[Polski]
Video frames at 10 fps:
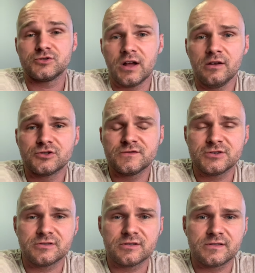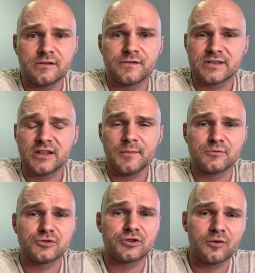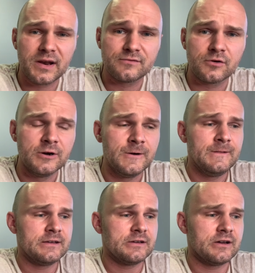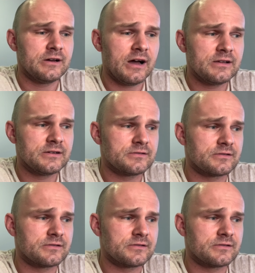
No ale oczywiście to jest ich wyznanie, mają do tego prawo, ale